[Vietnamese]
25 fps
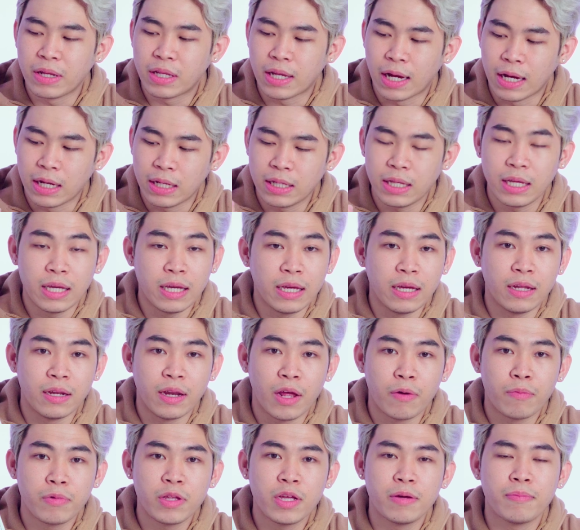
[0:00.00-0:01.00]
mình thấy thì
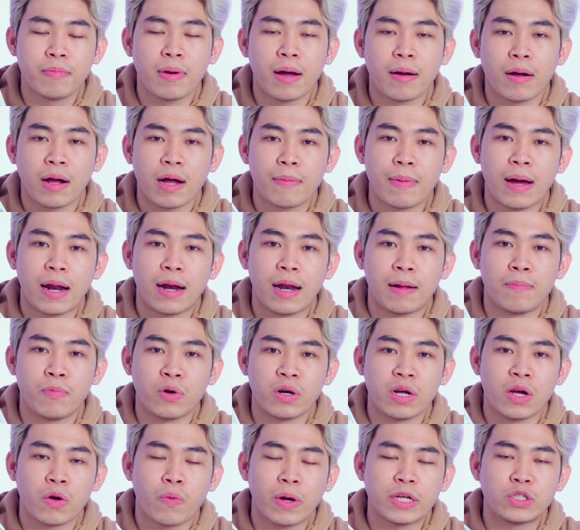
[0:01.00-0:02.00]
nếu như mà các bạn là
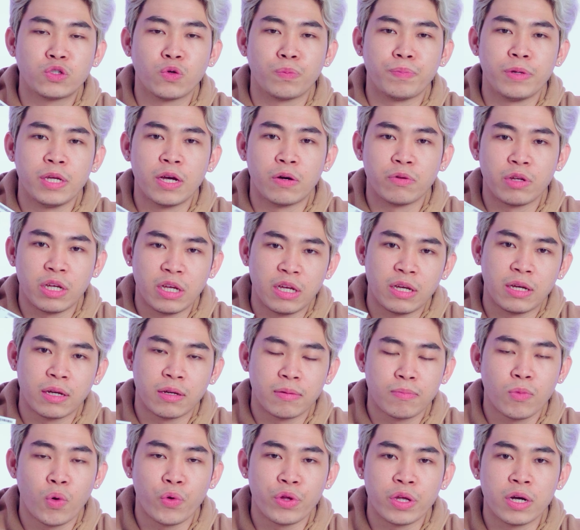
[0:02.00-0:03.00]
một người quay chụp nhiều
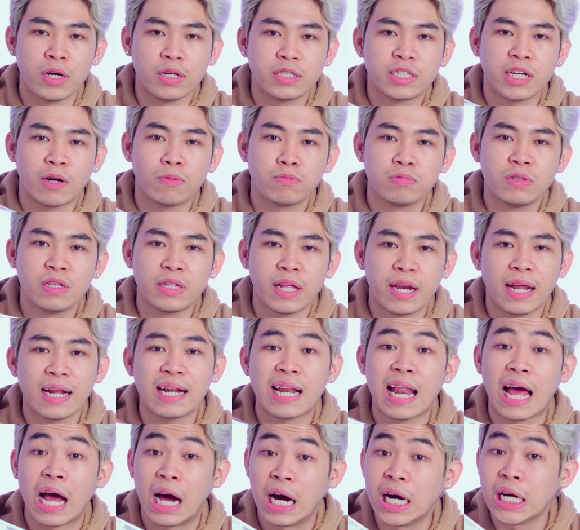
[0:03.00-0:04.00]
thì bộ nhớ trong như thế này
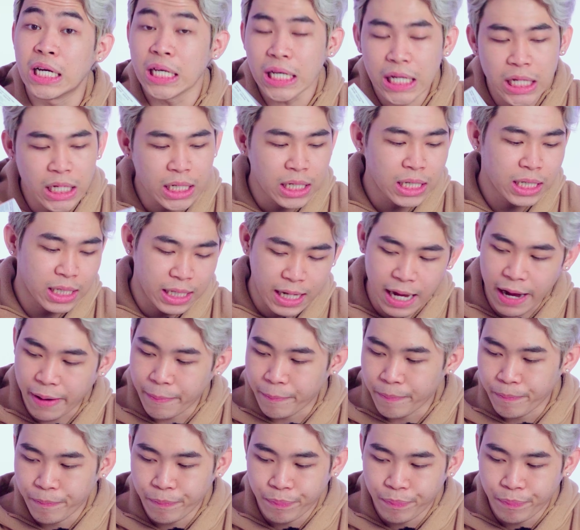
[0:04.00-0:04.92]
là hơi ít nha.